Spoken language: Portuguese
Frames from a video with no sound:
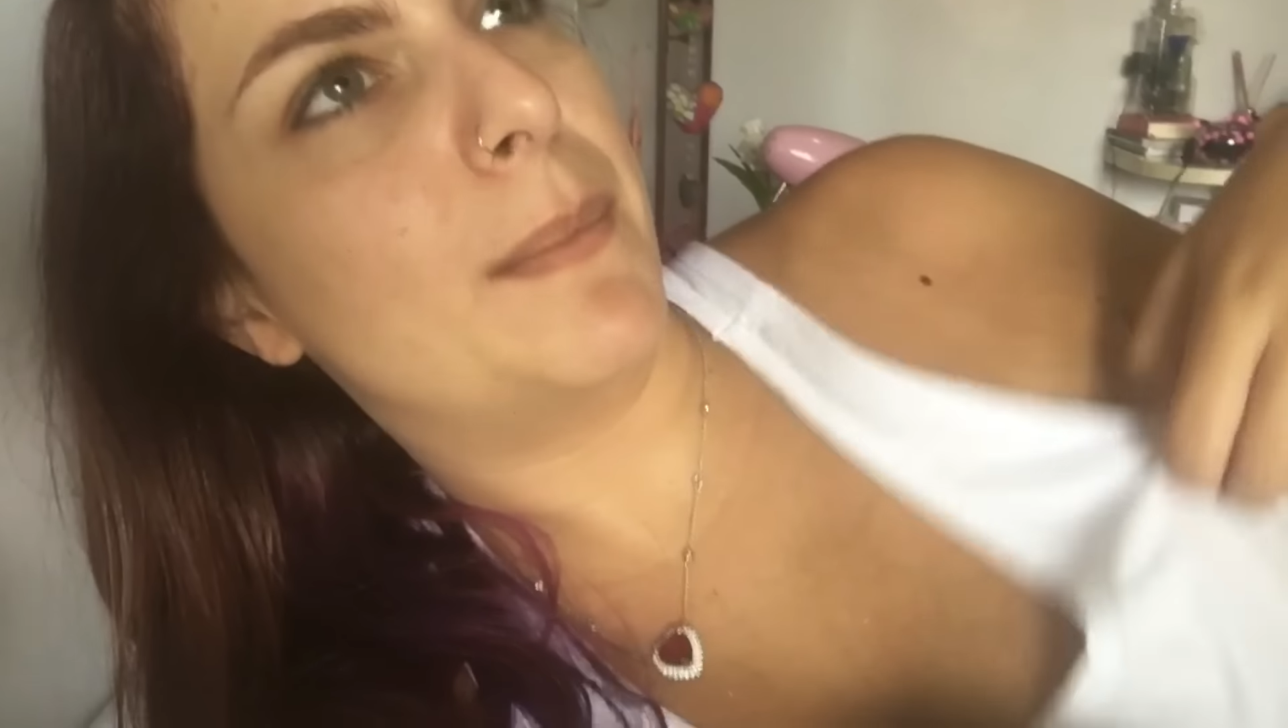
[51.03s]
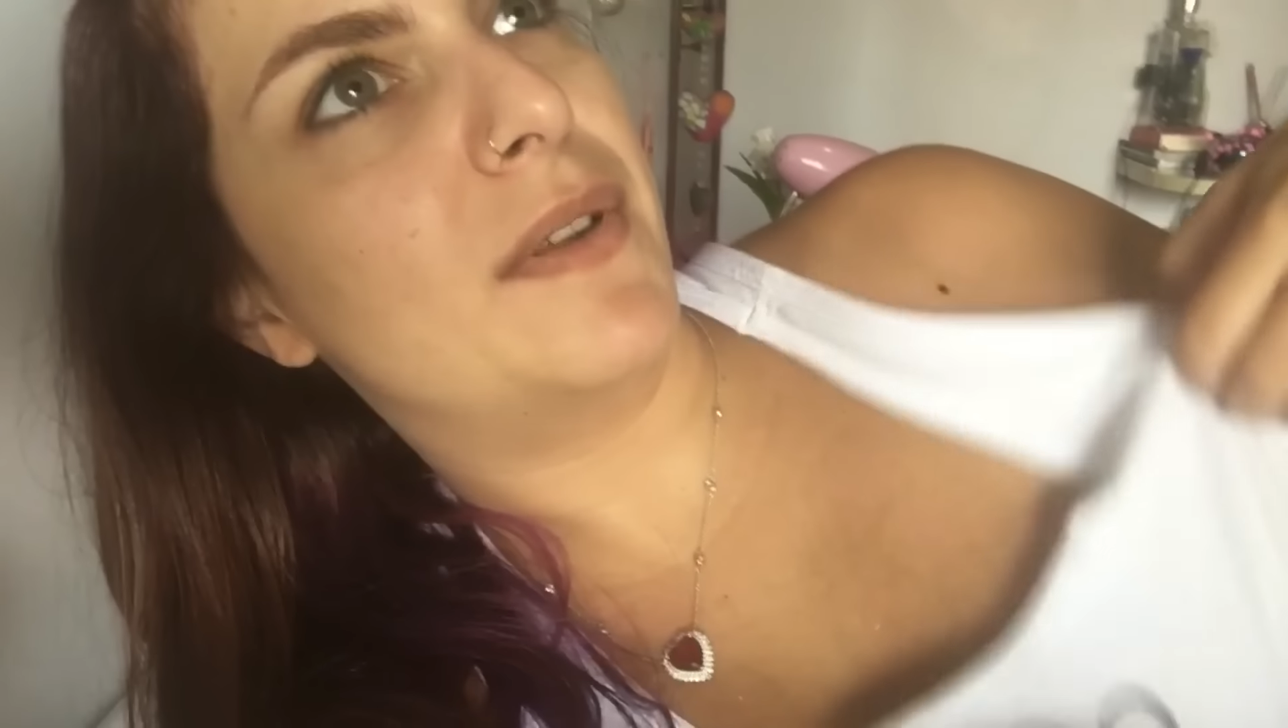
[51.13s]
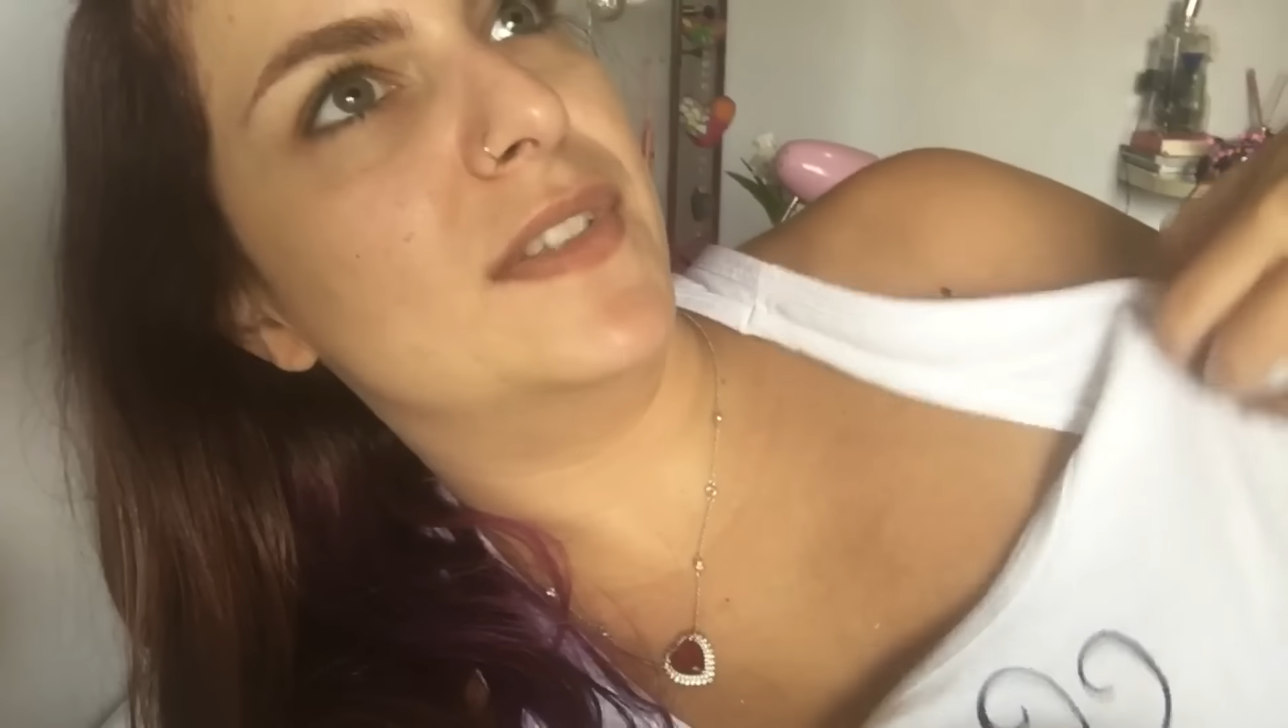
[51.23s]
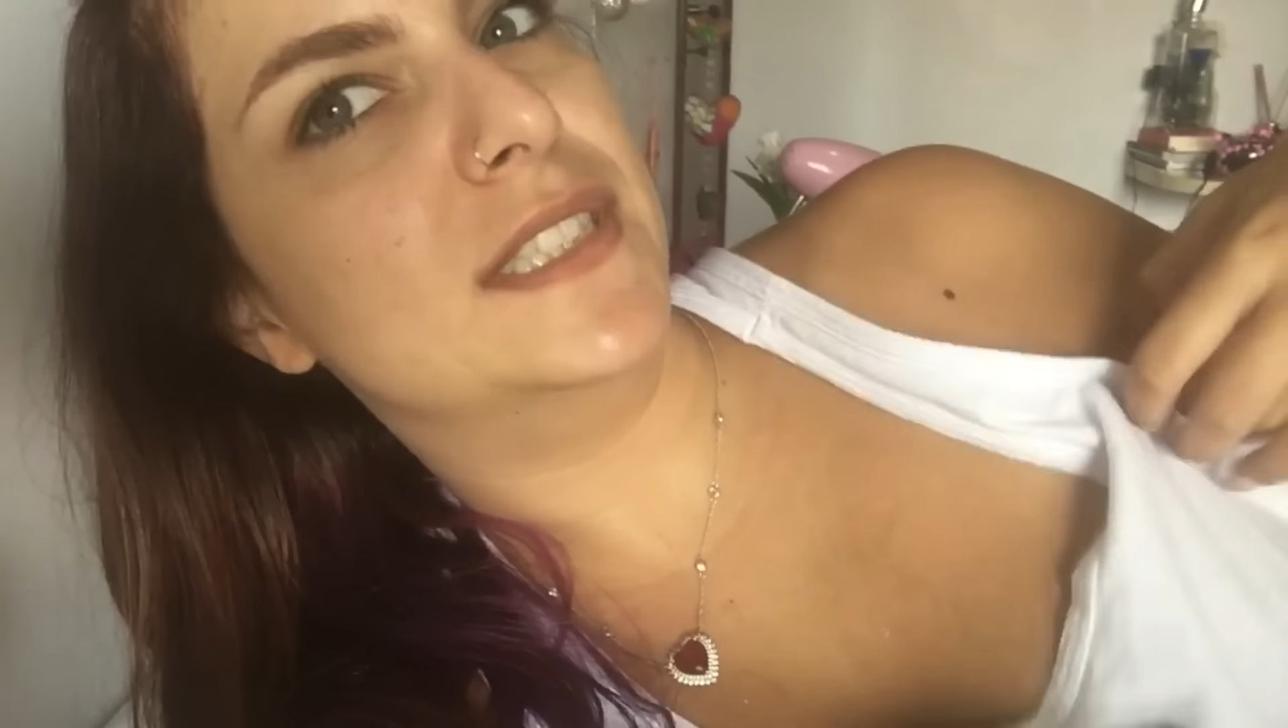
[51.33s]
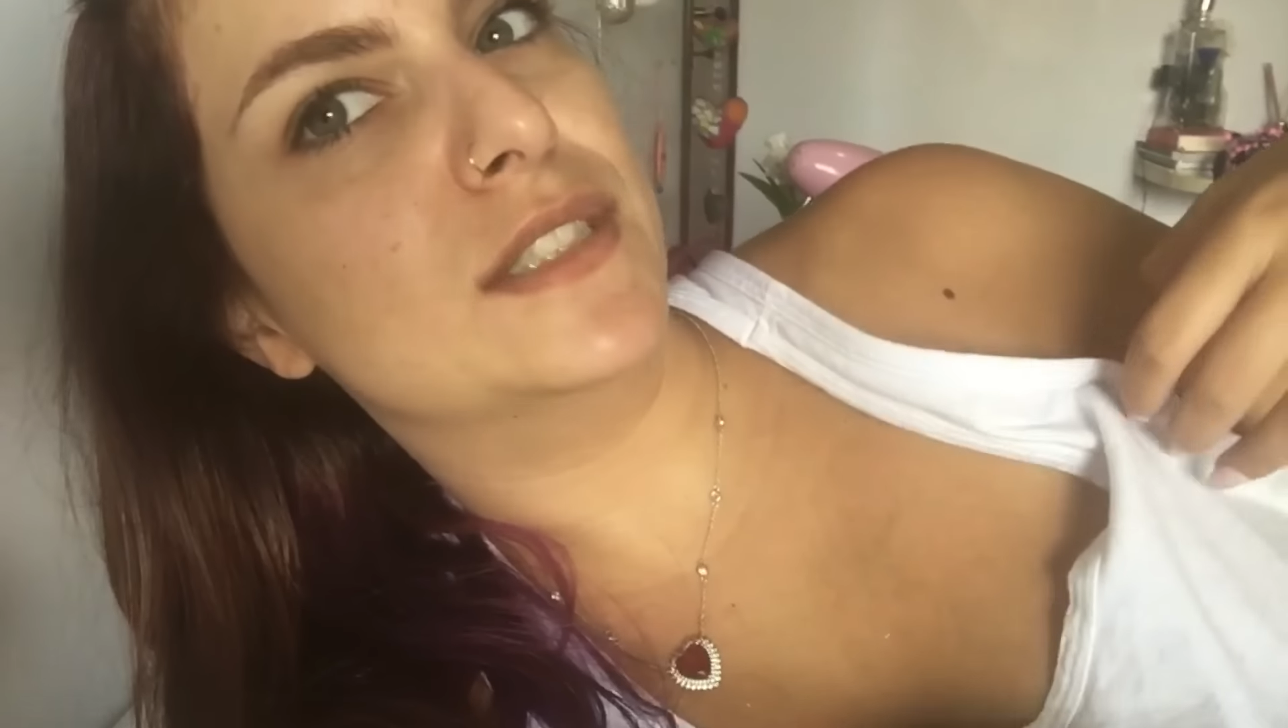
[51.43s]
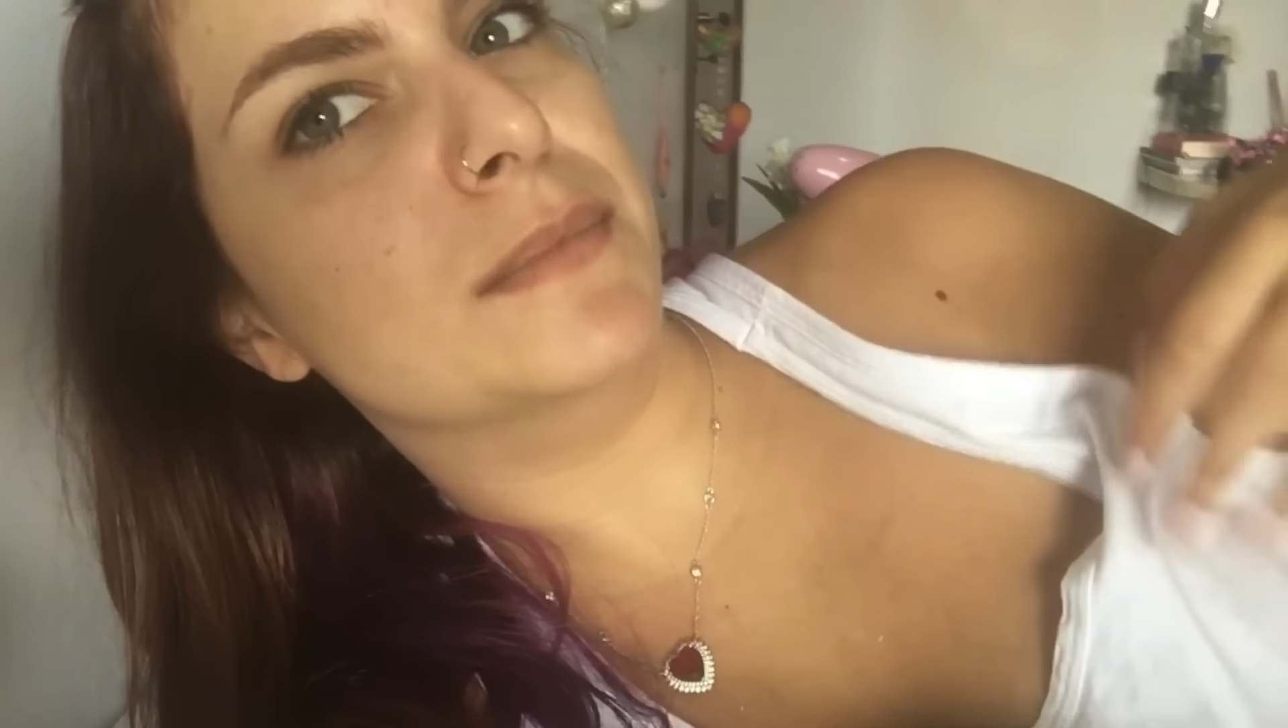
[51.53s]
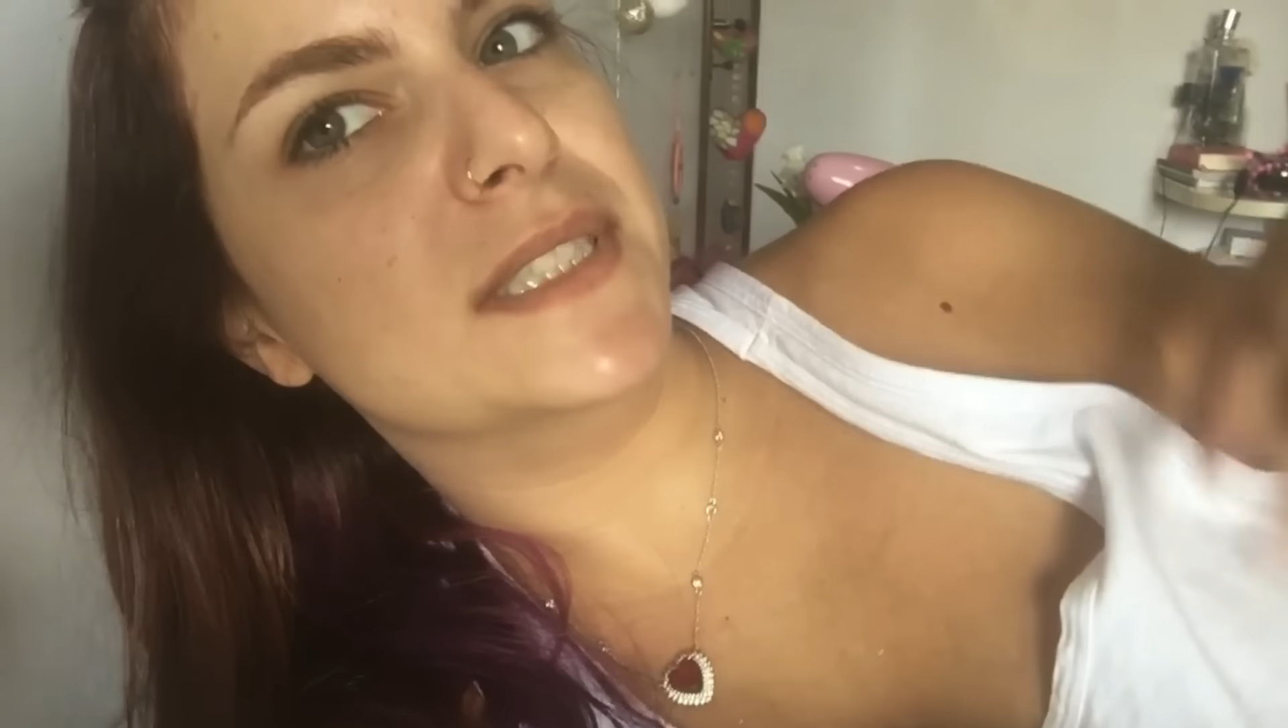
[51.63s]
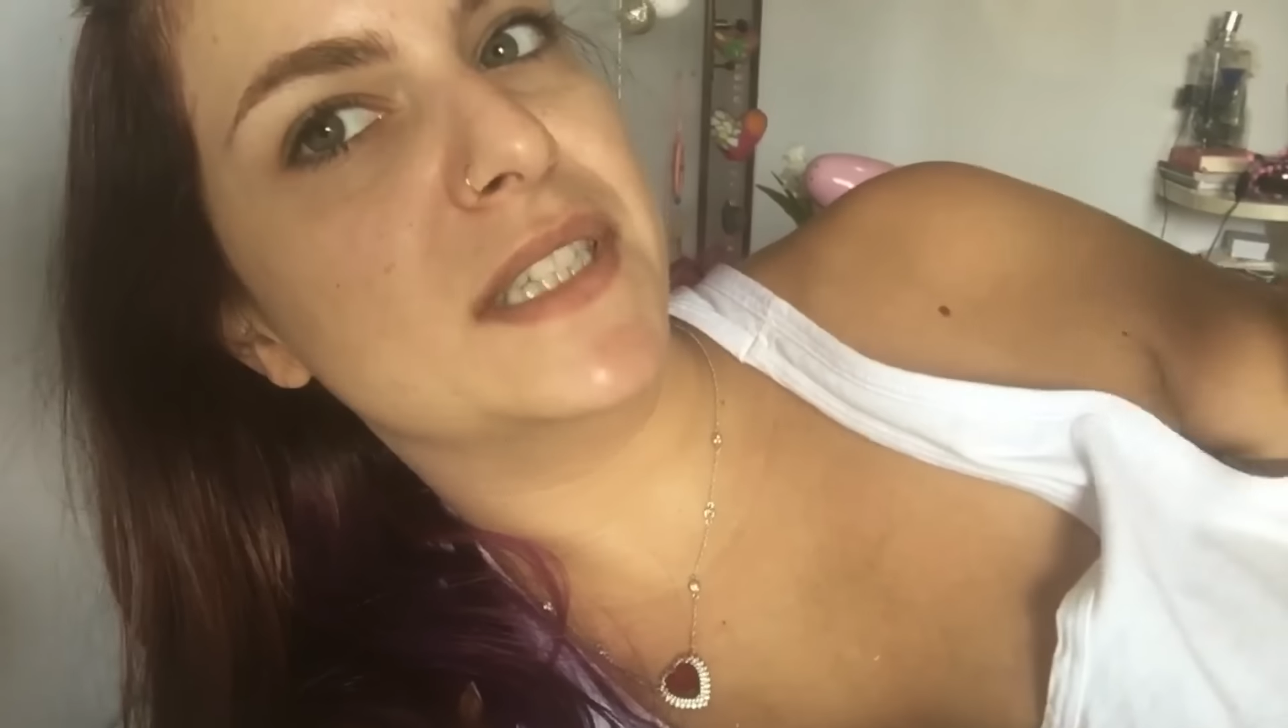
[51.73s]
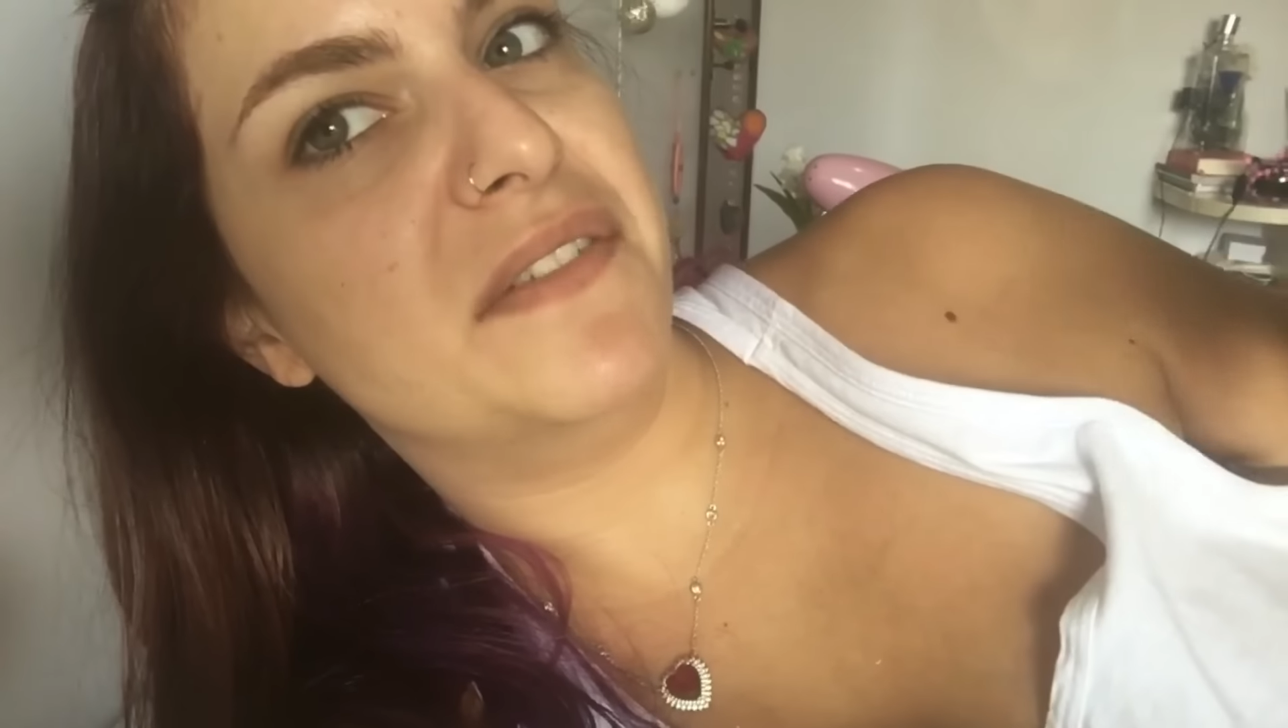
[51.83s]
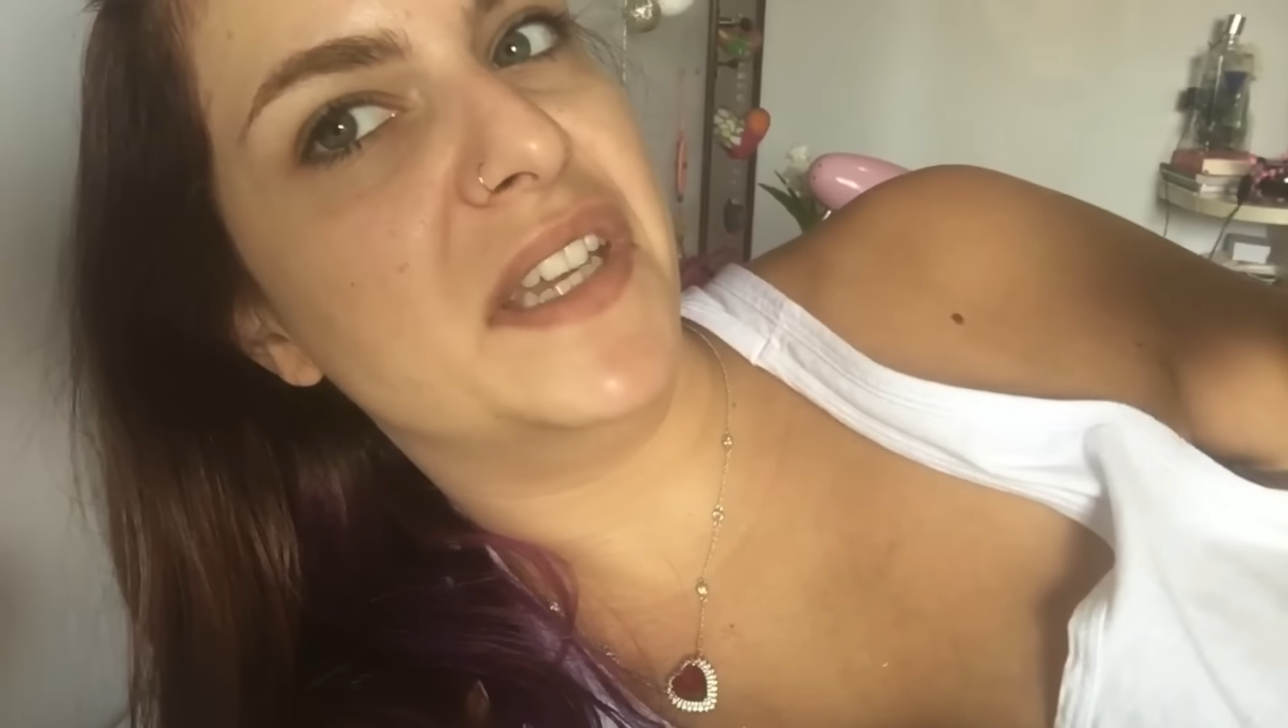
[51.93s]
pra fazer isso mês que